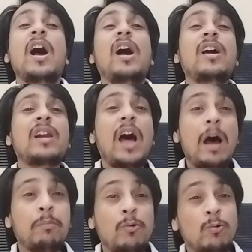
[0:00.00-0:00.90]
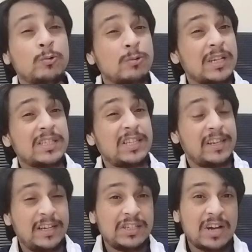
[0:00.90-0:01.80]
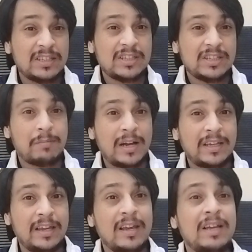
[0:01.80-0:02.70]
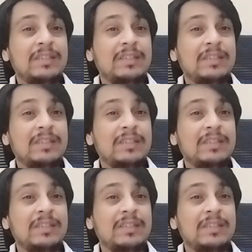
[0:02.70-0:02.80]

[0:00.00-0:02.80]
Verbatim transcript: अगर आप लोग जो सस्ते रिचार्ज करवा के